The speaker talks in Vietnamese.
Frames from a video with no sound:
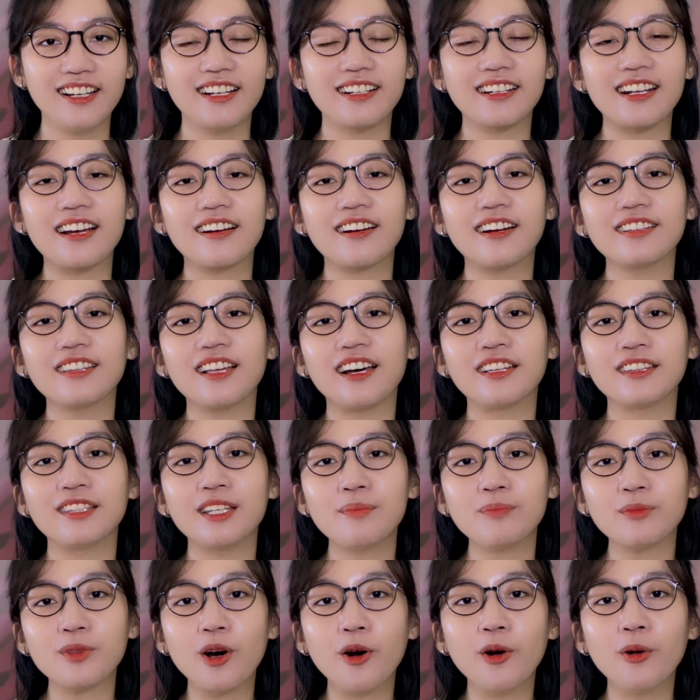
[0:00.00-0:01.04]
để có thể
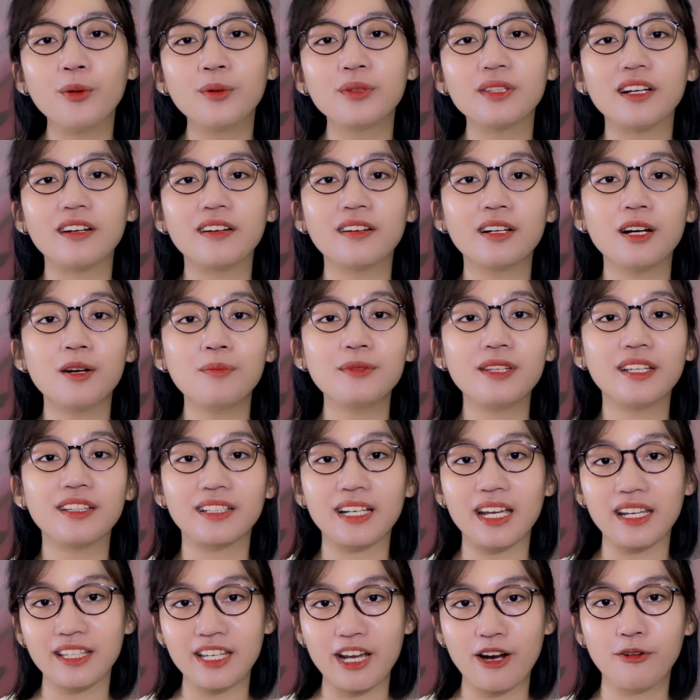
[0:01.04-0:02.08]
tiếp thu những góc nhìn
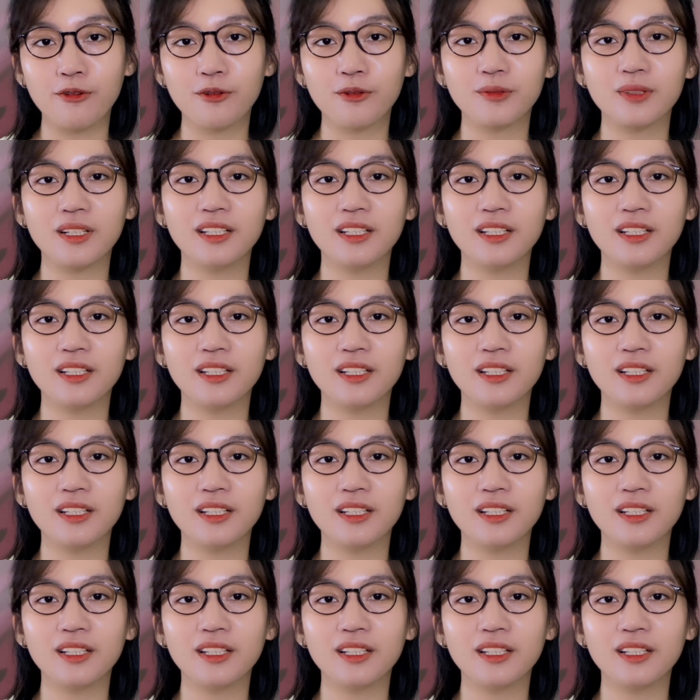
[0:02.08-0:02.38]
khác nhau